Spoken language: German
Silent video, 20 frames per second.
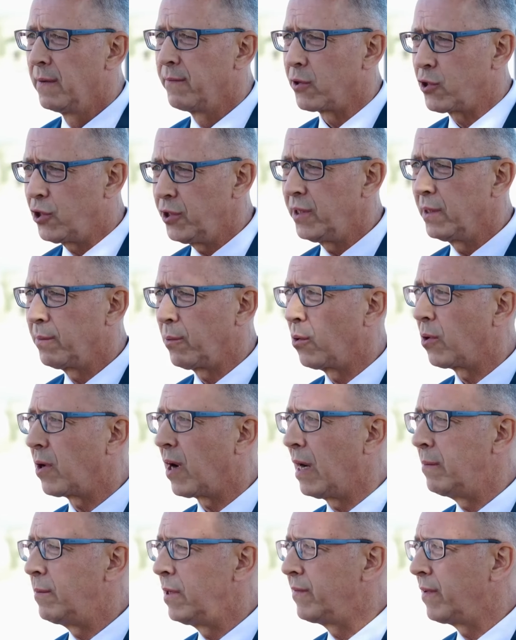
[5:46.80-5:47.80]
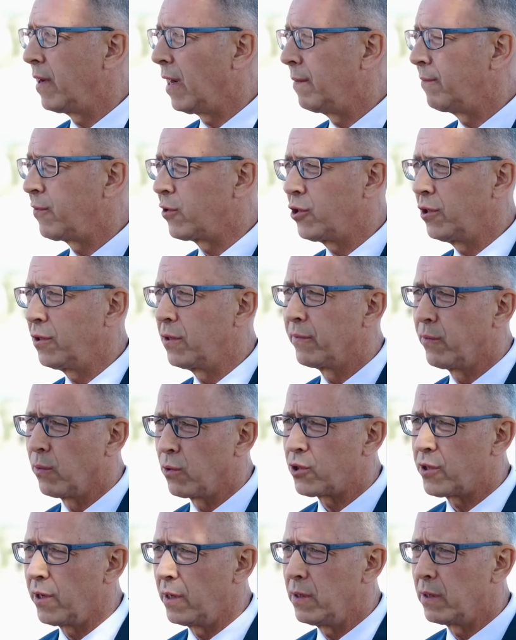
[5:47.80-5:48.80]
verschiedene Programme, wir haben verschiedene
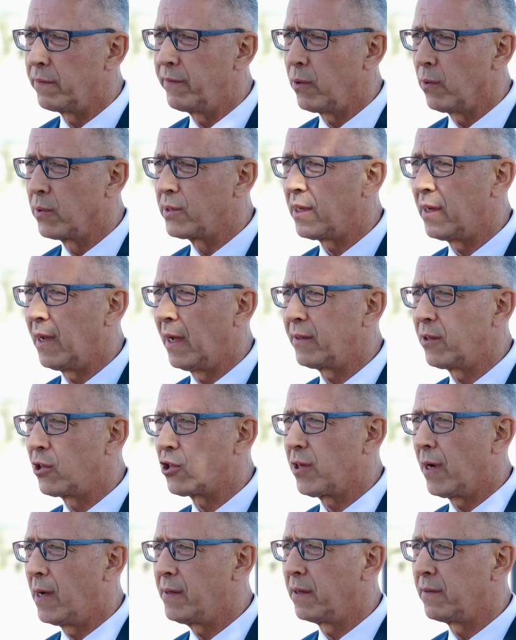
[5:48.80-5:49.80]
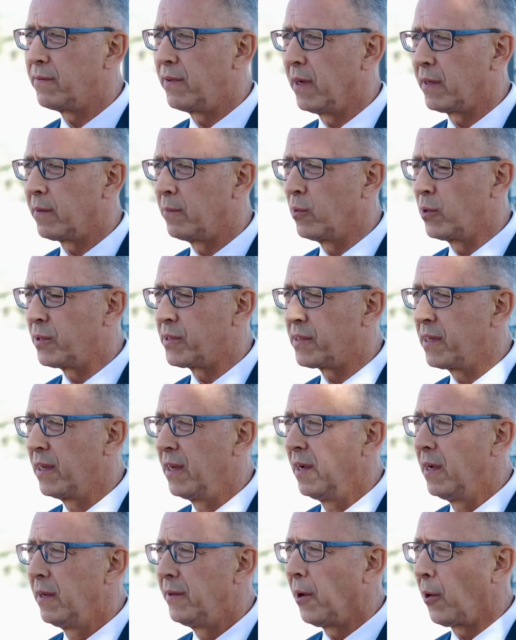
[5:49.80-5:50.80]
Vorstellungen, wie unser Land gestaltet werden muss.
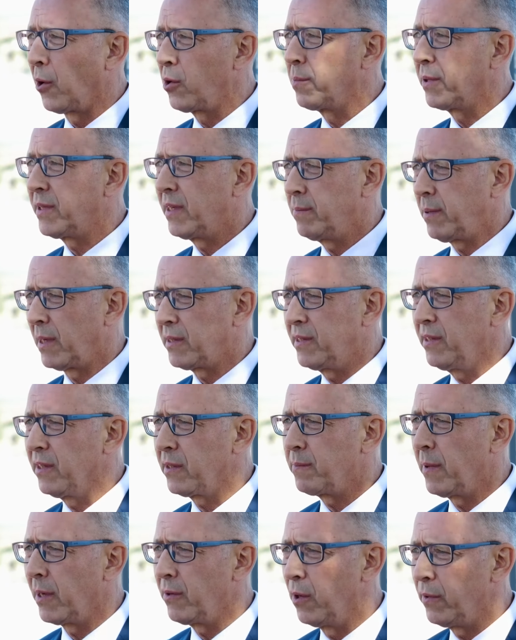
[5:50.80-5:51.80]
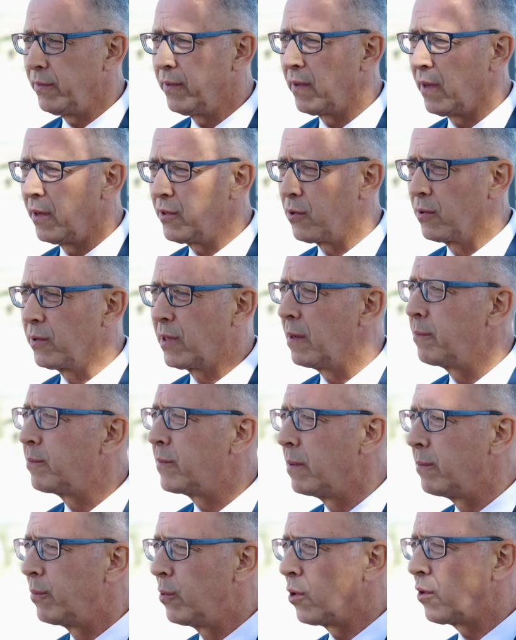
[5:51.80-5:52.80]
Darüber debattiert man öffentlich und
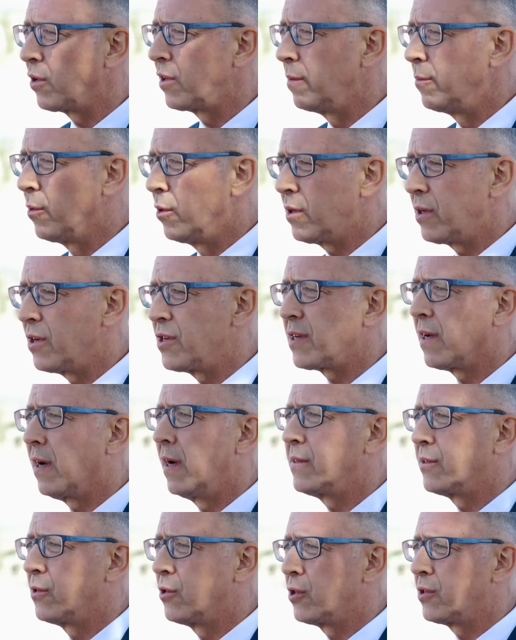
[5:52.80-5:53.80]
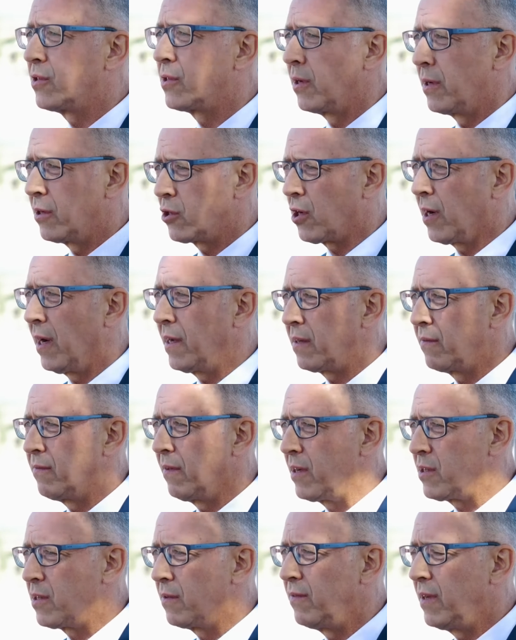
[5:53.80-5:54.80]
gibt dem Bürger die Möglichkeit, sich zu entscheiden,
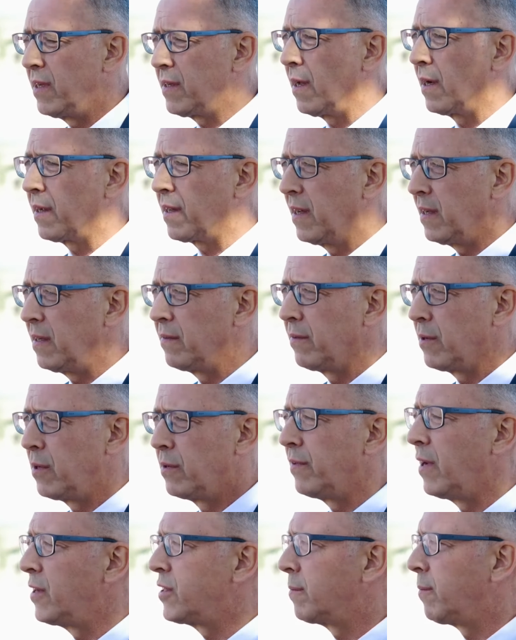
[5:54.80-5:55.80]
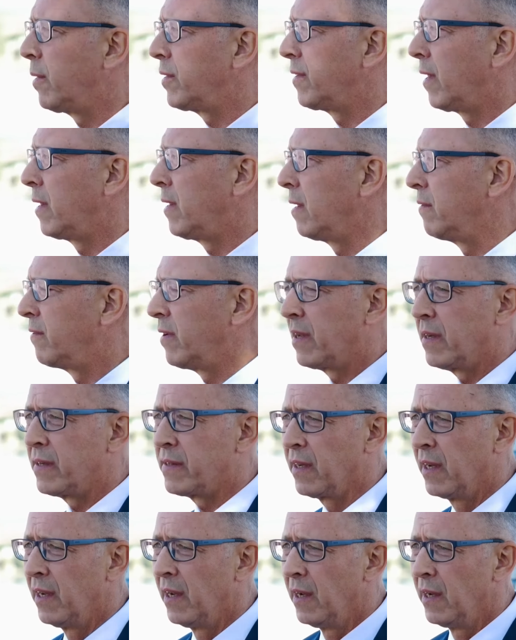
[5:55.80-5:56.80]
welchen Weg er gehen will und welche Partei er
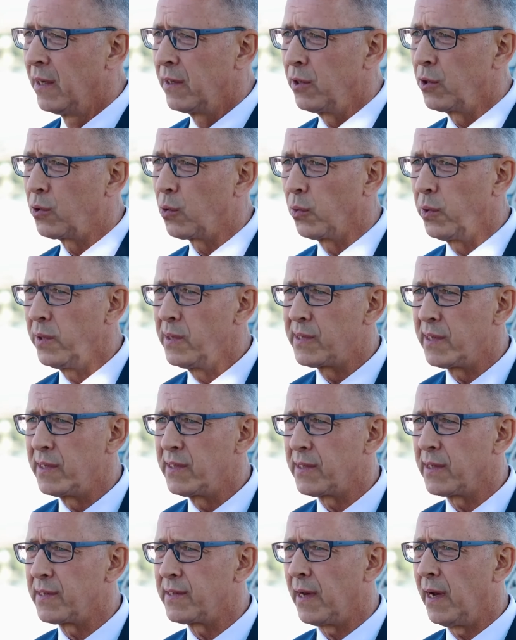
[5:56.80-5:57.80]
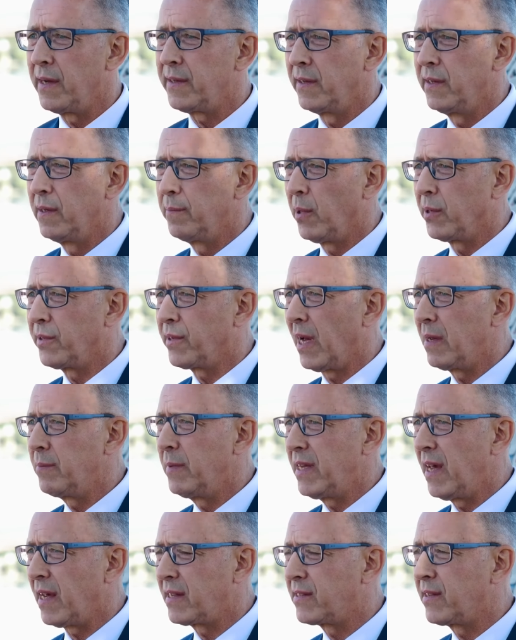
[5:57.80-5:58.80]
wählt. Die Grünen sind zurzeit eine Partei
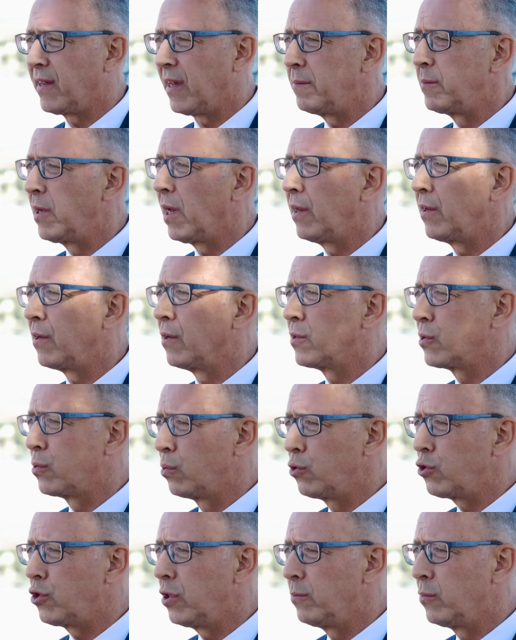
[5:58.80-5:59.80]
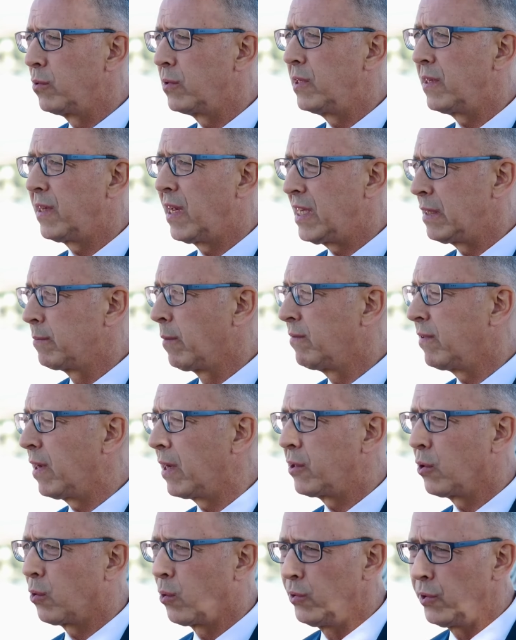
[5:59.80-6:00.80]
mit extrem geringer Zustimmung, die geht immer
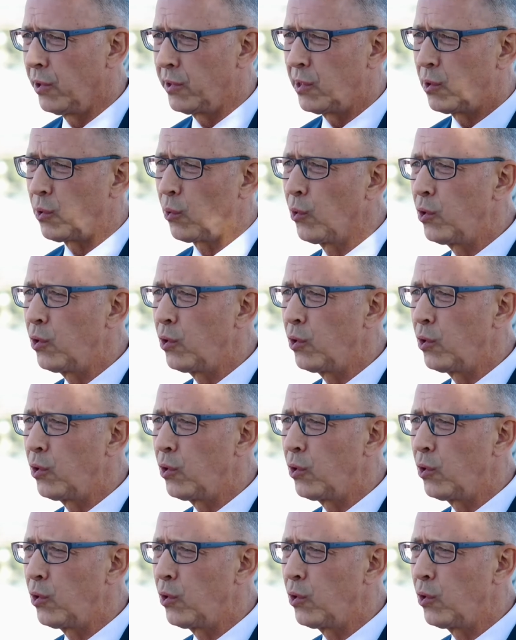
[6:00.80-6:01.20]
weiter runter. Die